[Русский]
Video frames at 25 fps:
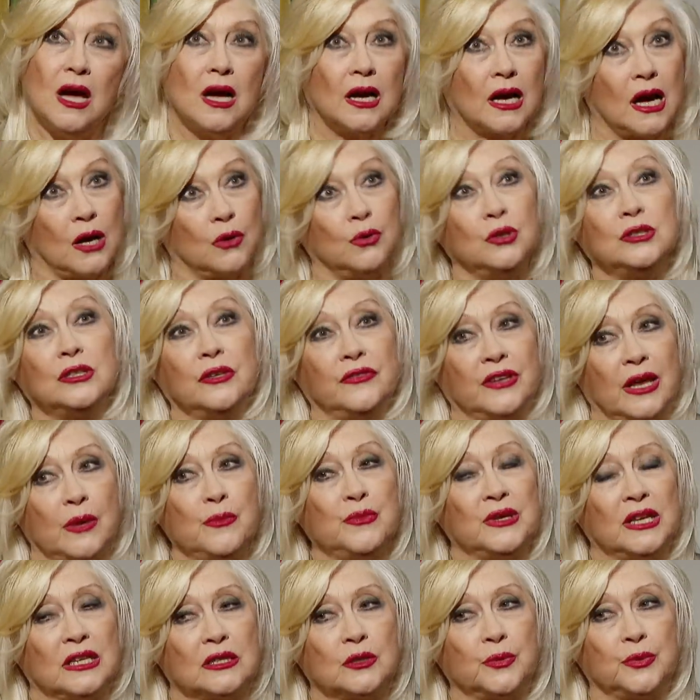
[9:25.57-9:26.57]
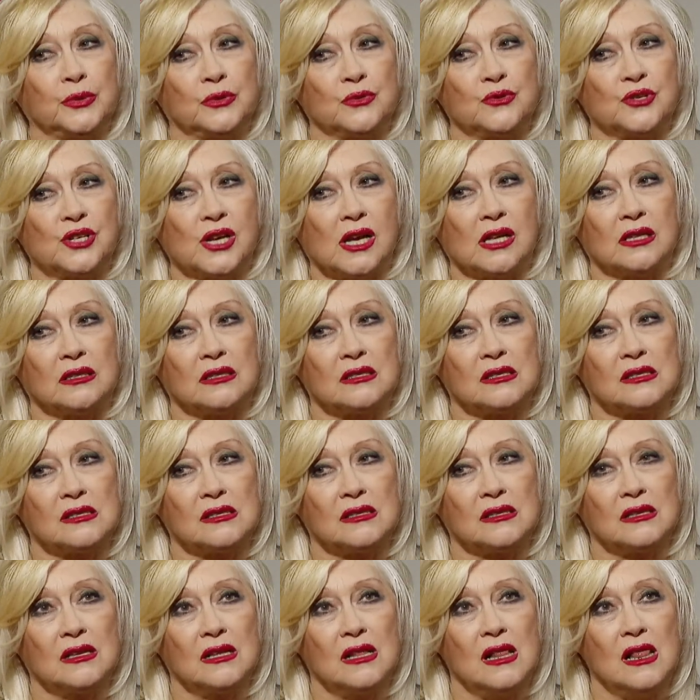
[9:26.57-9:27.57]
Какое-то время мне это получалось.
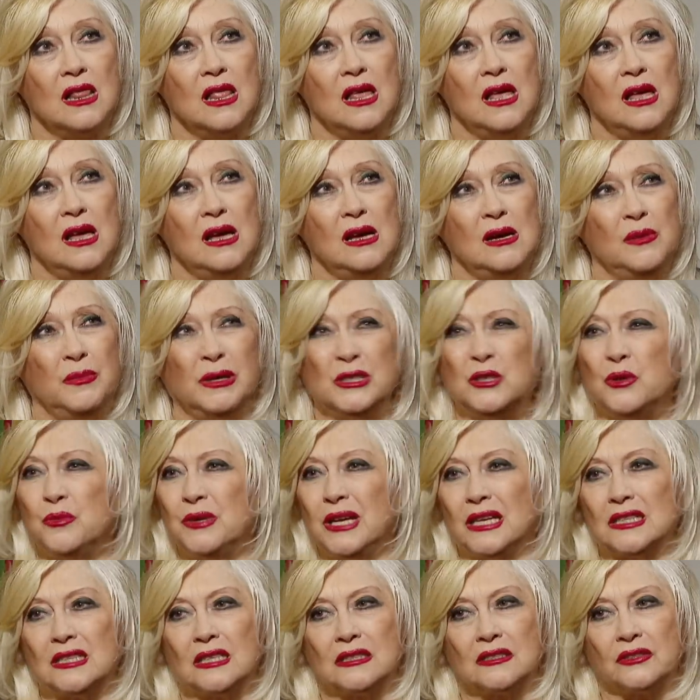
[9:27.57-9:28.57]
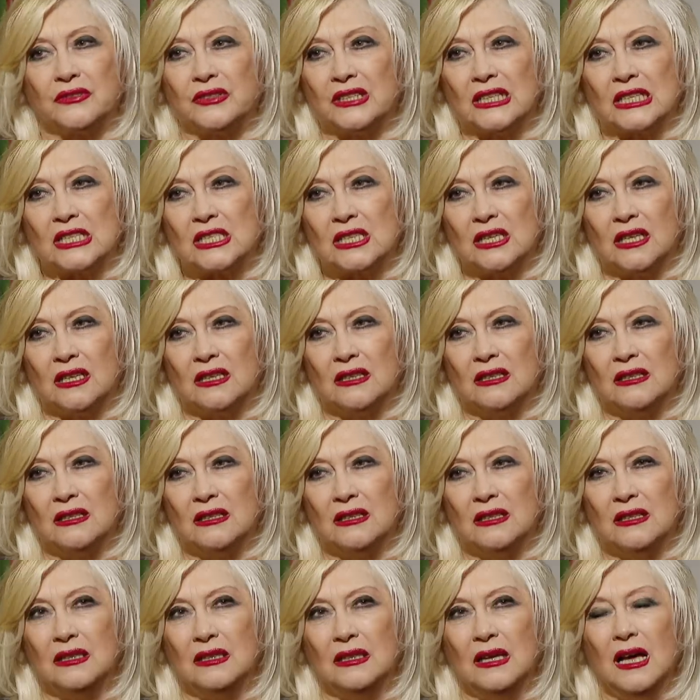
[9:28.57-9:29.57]
Потом я от этого отошла.
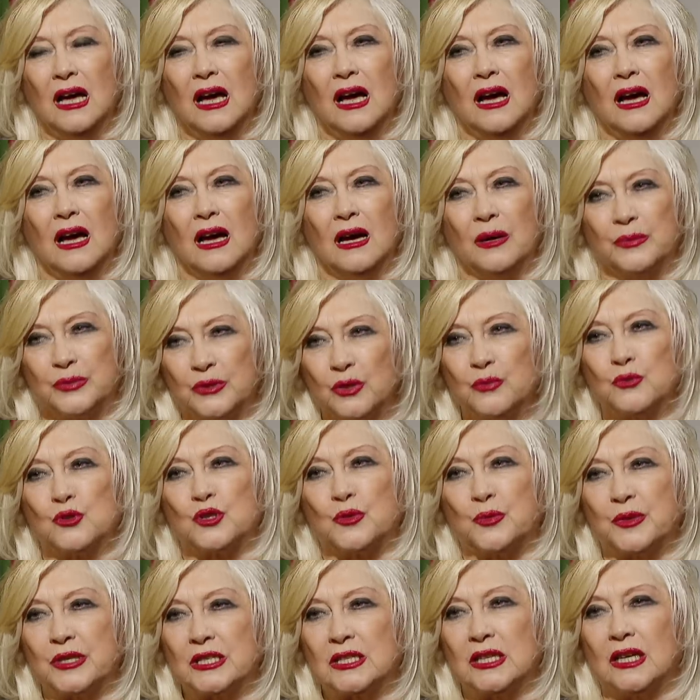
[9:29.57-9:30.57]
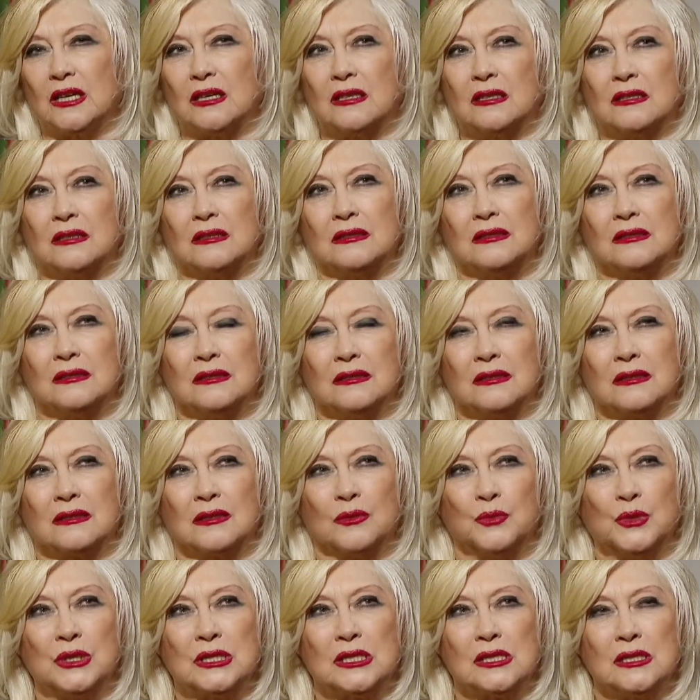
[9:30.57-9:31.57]
А потом уже пришла к, э, к
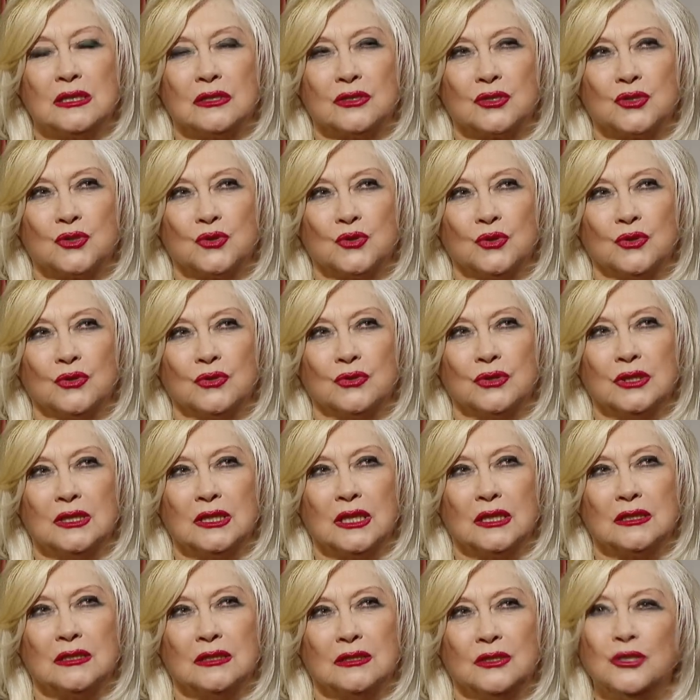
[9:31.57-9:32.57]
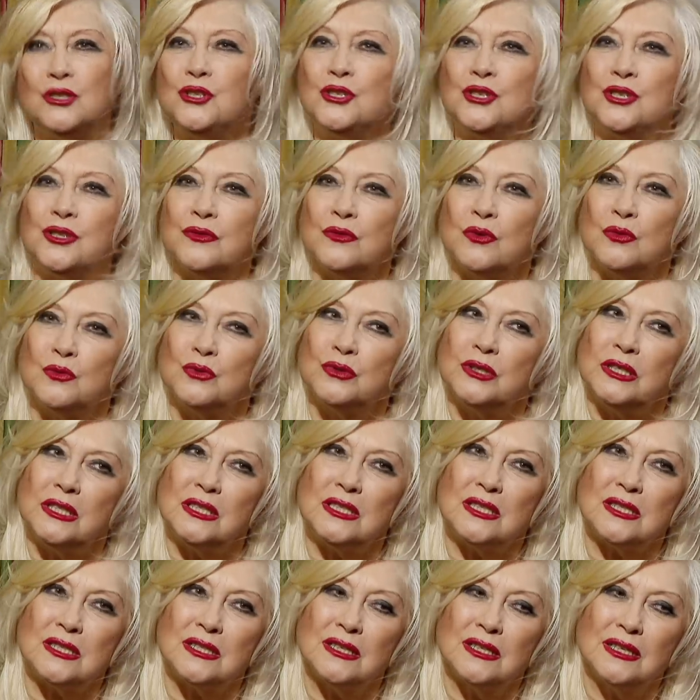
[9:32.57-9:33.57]
мысли, что не надо ничего
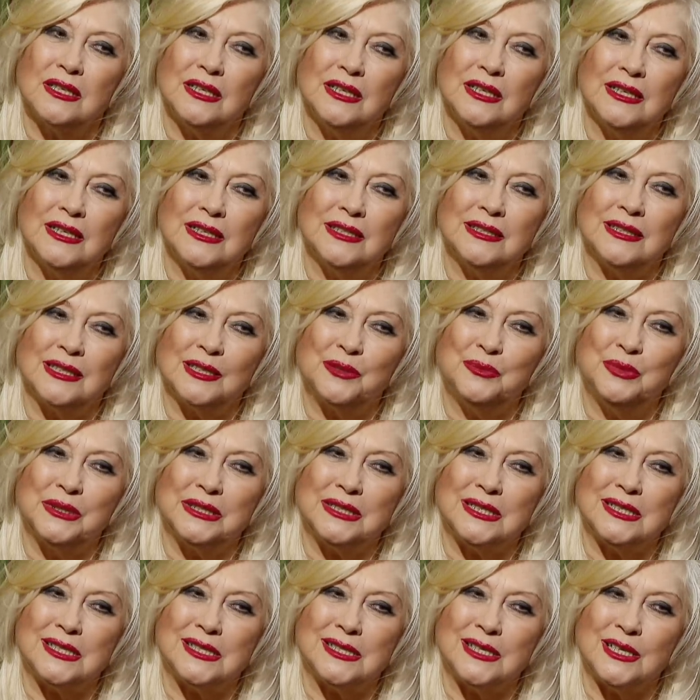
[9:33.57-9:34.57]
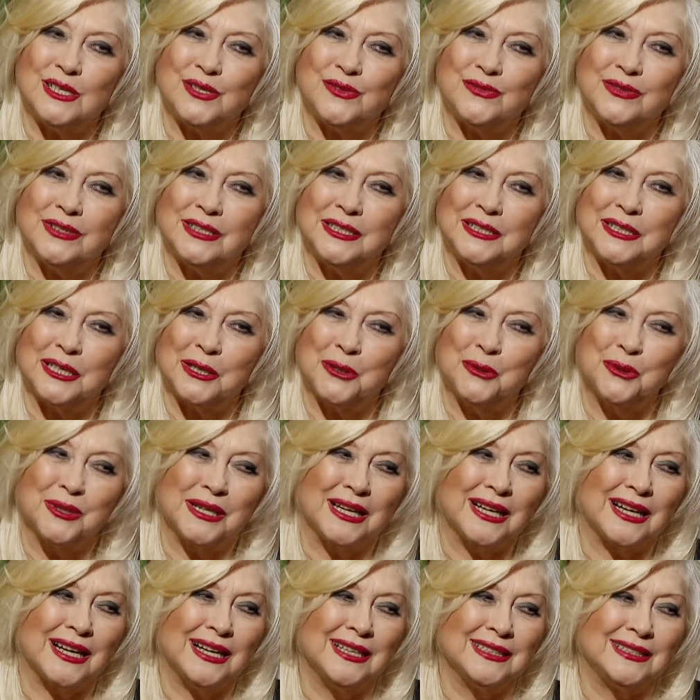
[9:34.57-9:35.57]
мудрить. Надо быть естественной такой,
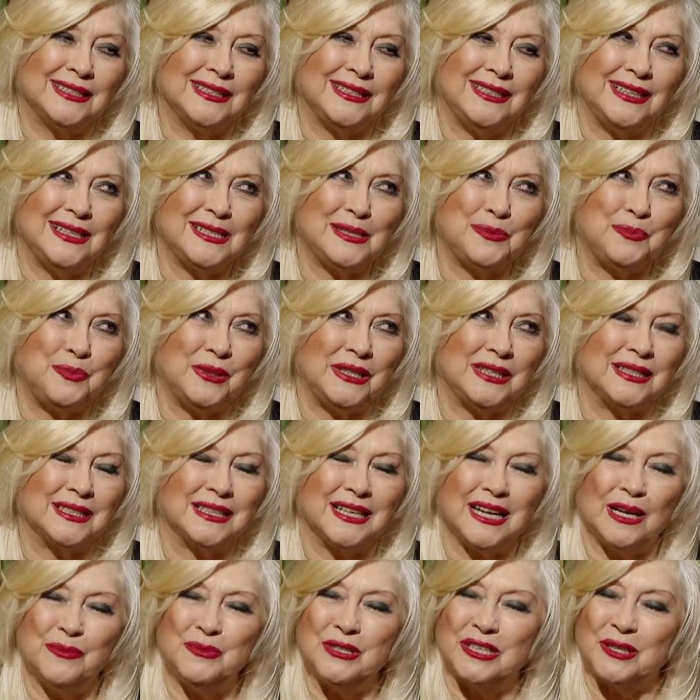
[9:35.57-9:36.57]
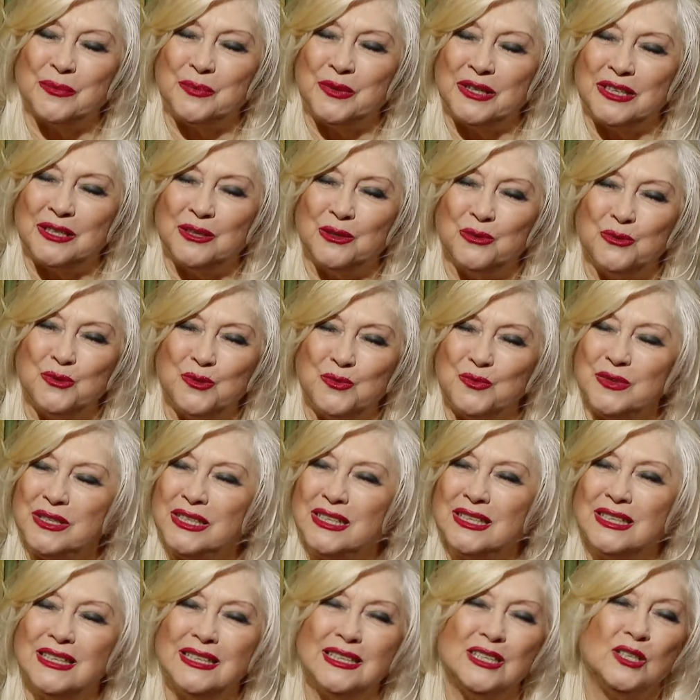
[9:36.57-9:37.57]
какая ты есть, перед камерой, перед людьми
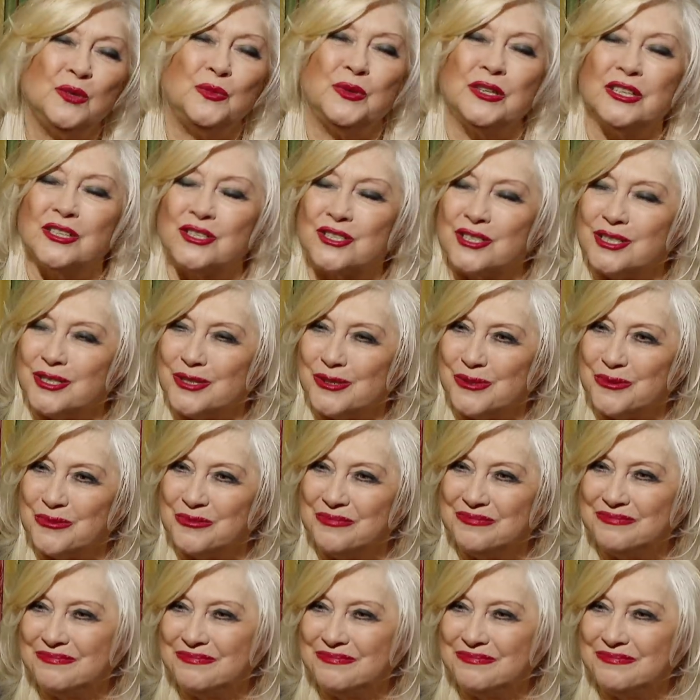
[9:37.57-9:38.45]
и перед жизнью.